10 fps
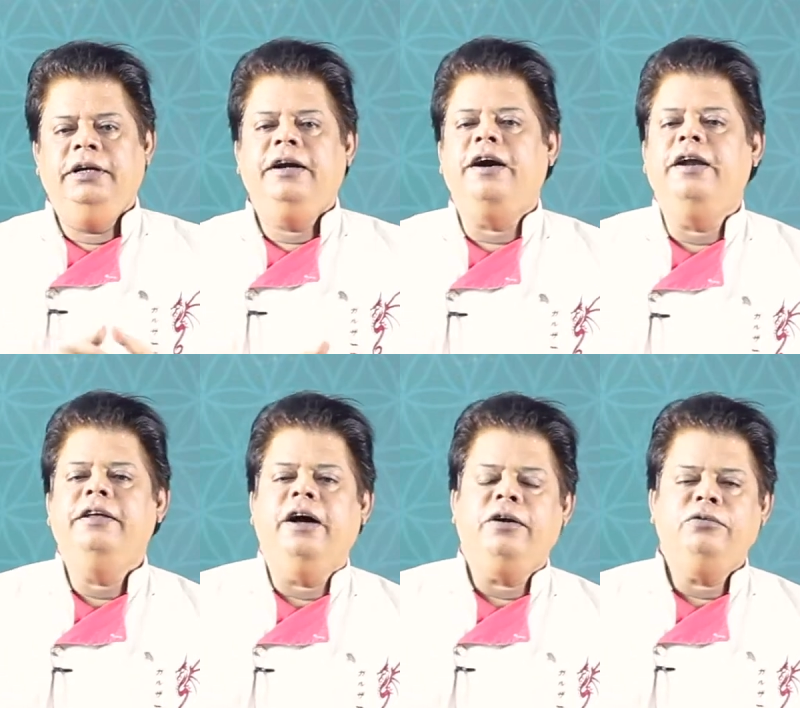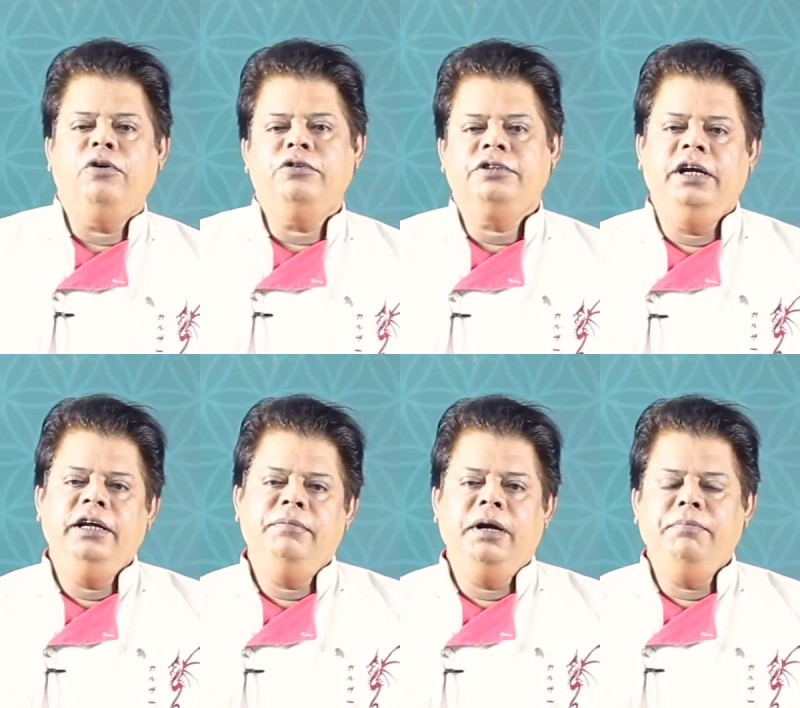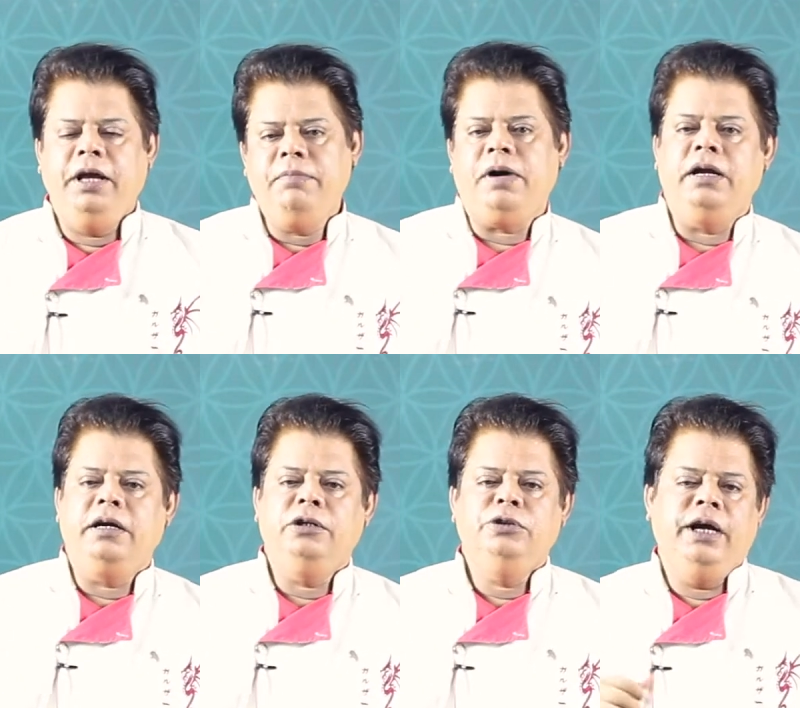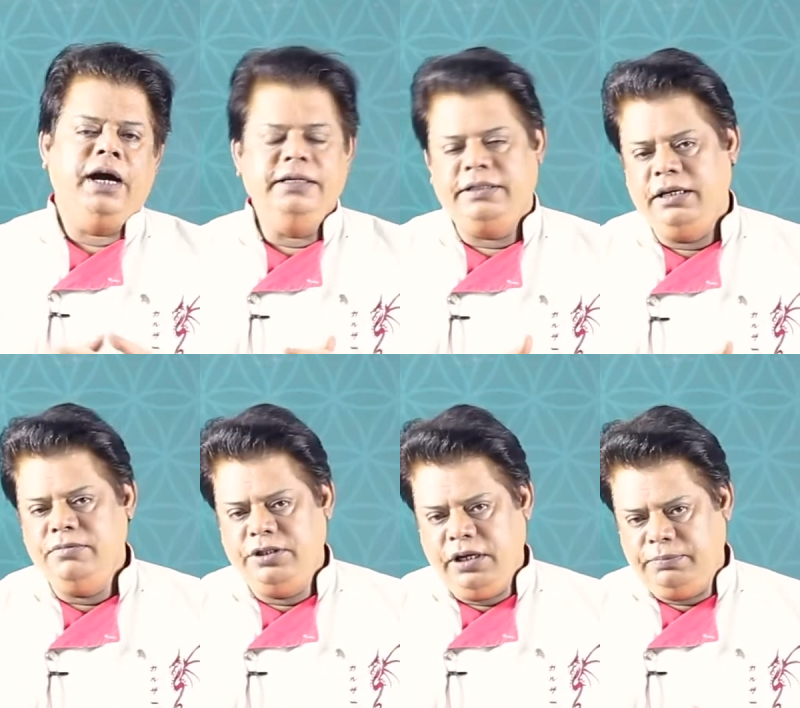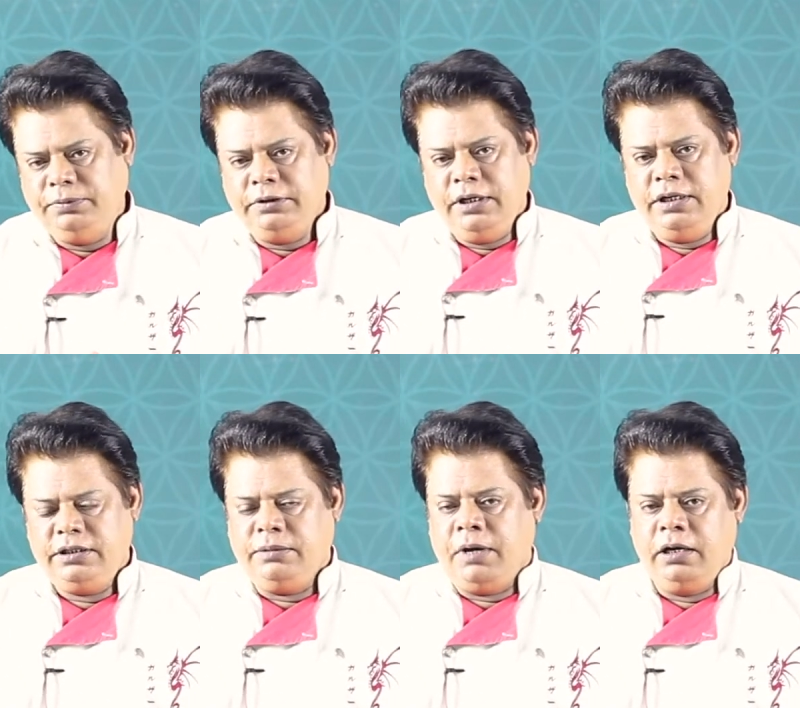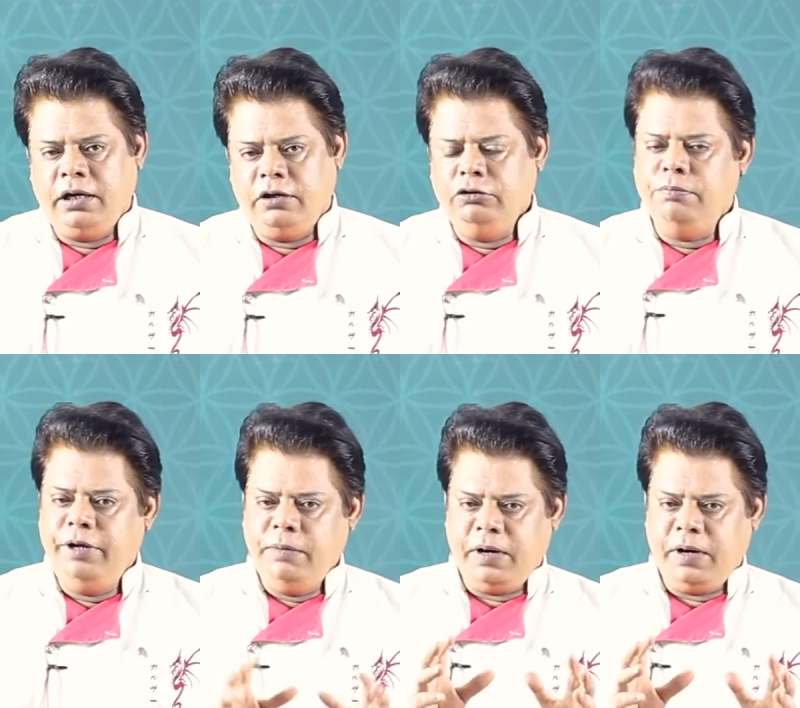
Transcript: करने जा रहा हूँ और उसके लिए मैं बेक पार्लर का जो है आइसक्रीम सिरप इस्तेमाल कर रहा हूँ तो बेक